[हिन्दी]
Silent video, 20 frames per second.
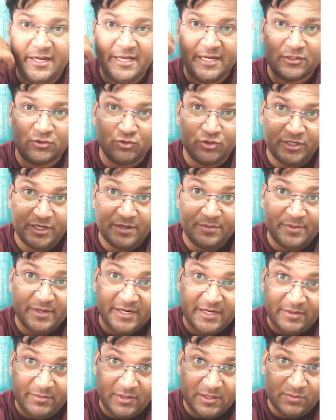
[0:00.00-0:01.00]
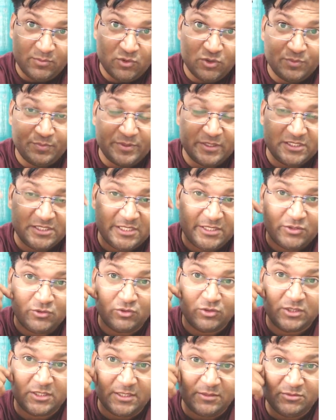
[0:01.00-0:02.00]
एक तो रिंग में डबल बोन प्रेजेंट
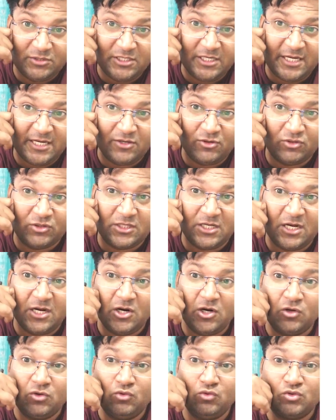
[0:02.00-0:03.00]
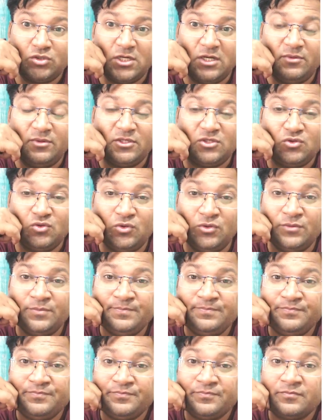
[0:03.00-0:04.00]
हो तब जी आई होता है और दूसरा बच्चों
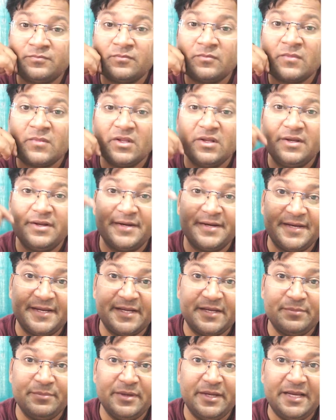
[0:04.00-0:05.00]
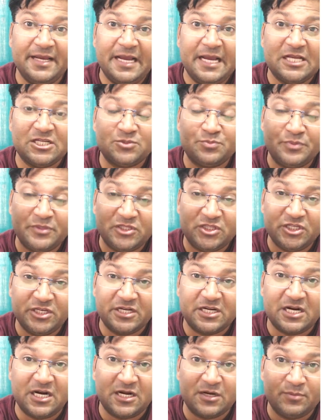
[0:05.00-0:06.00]
रिंग में sp3
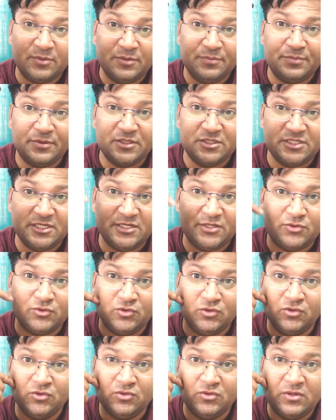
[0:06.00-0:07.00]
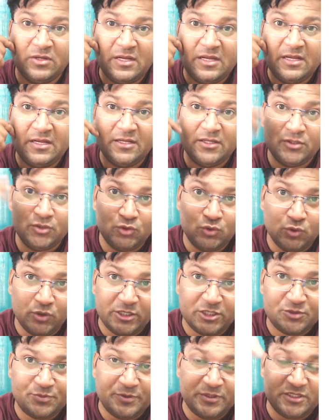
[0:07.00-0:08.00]
कार्बन प्रेजेंट हो दो
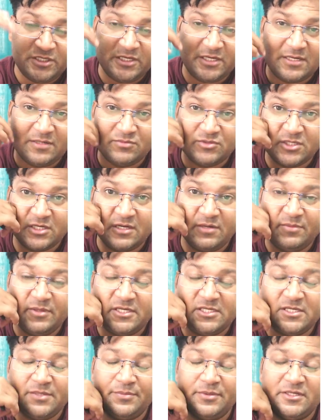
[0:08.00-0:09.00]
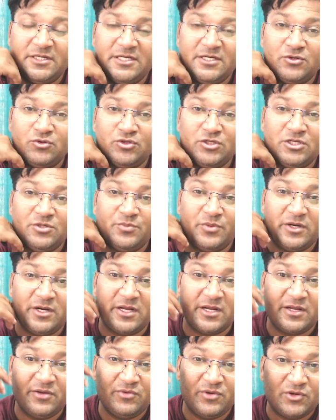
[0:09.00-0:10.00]
sp3 कम से कम ऐसे प्रेजेंट हो जिन पर
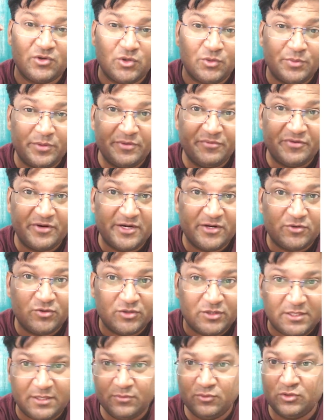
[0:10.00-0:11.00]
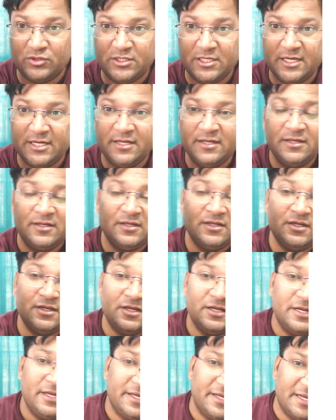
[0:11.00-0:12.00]
लगे हुए ग्रुप डिफरेंट हो तब होता है
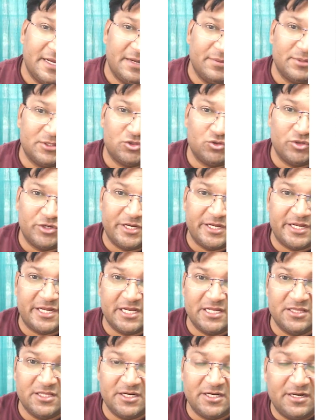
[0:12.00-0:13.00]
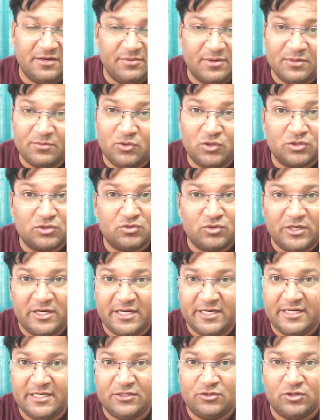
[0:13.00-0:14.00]
यहाँ बच्चों रिंग के अंदर डबल बॉन्ड तो
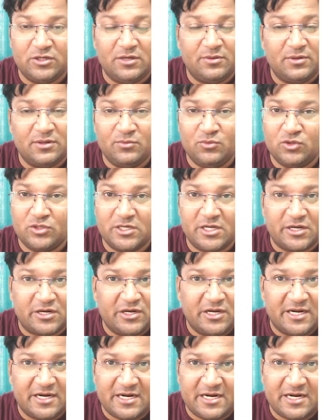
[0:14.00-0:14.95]
है नहीं तो डबल बॉन्ड के